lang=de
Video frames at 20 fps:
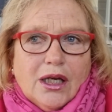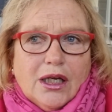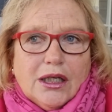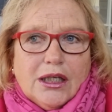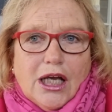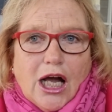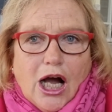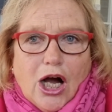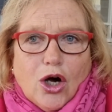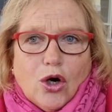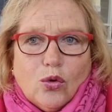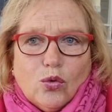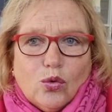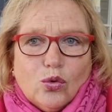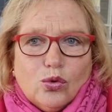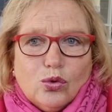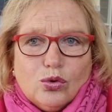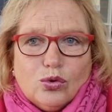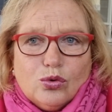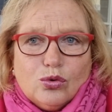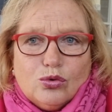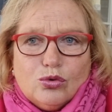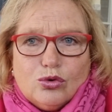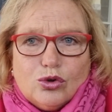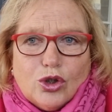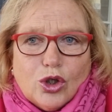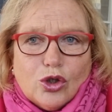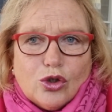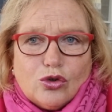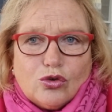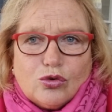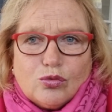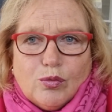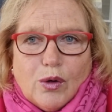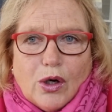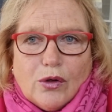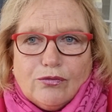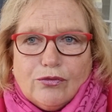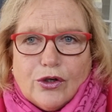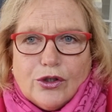Ja, und jetzt
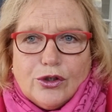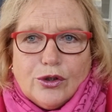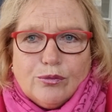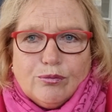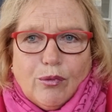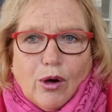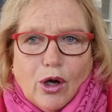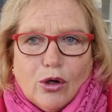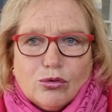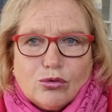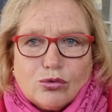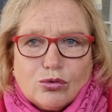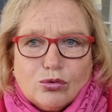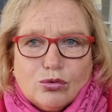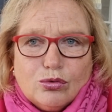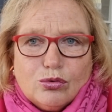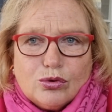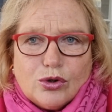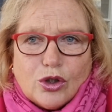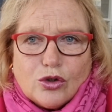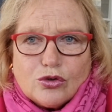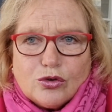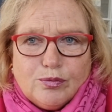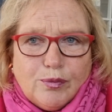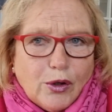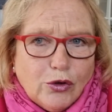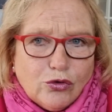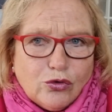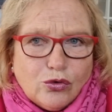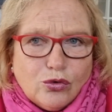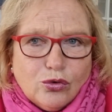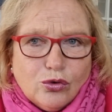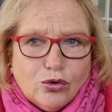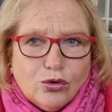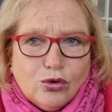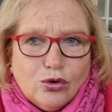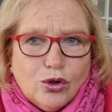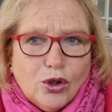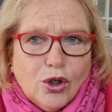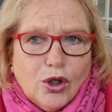machen wir eben halt so das
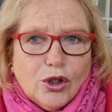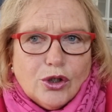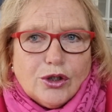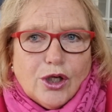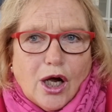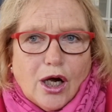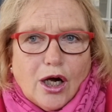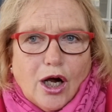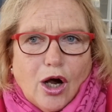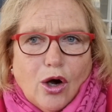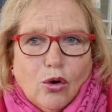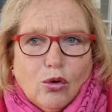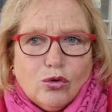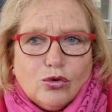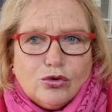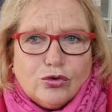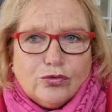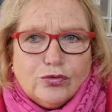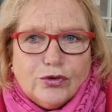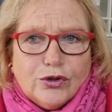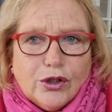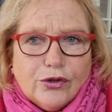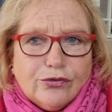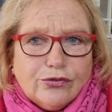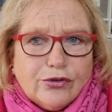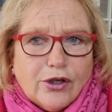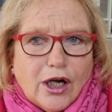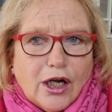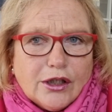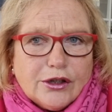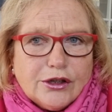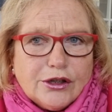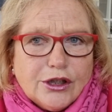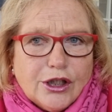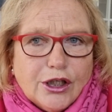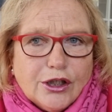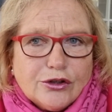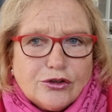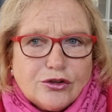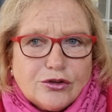Beste daraus. Wir fahren
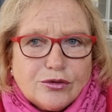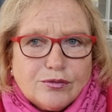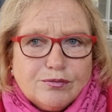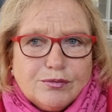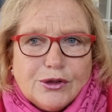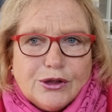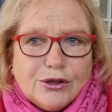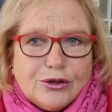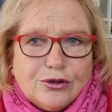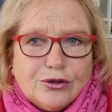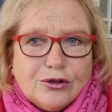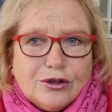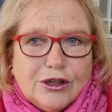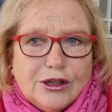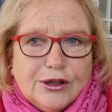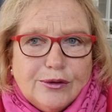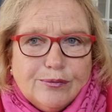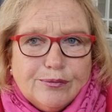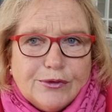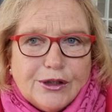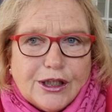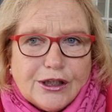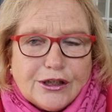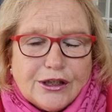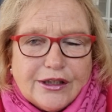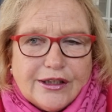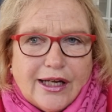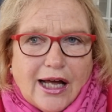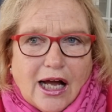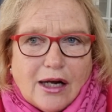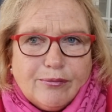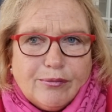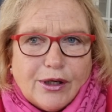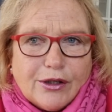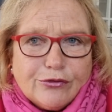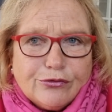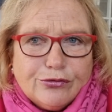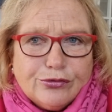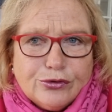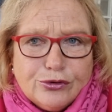jetzt mit lieben netten
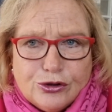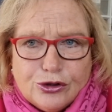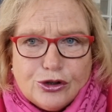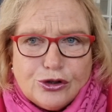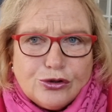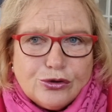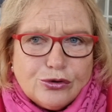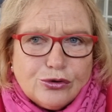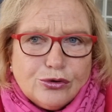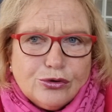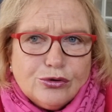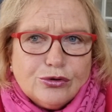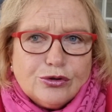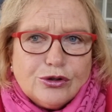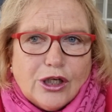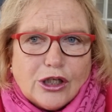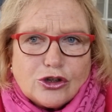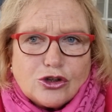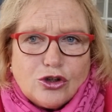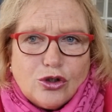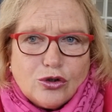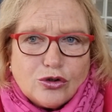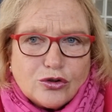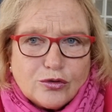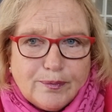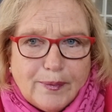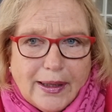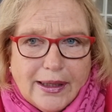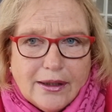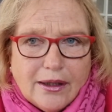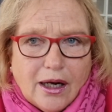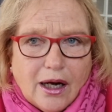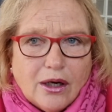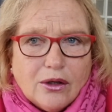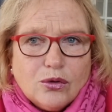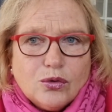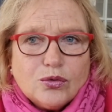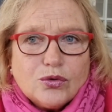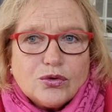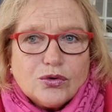Nachbarn frühstücken nach Schloss
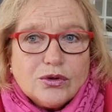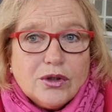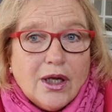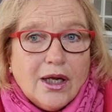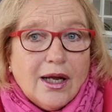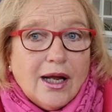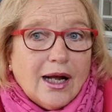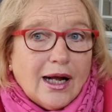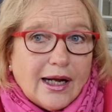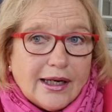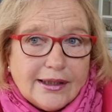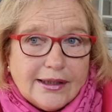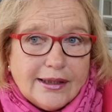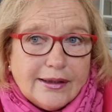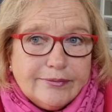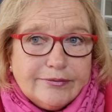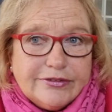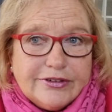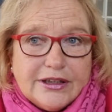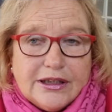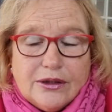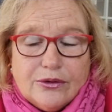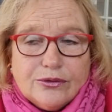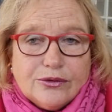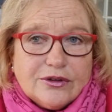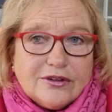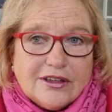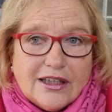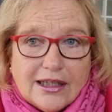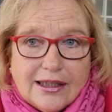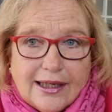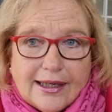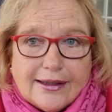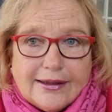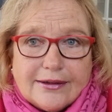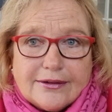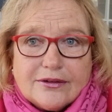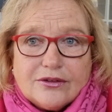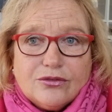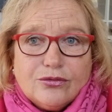Benkhausen. Eine Empfehlung, sehr
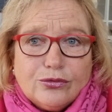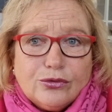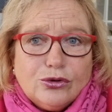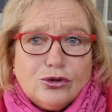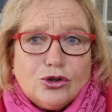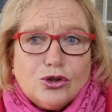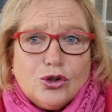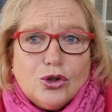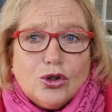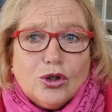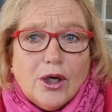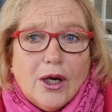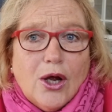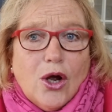leckeres Frühstück.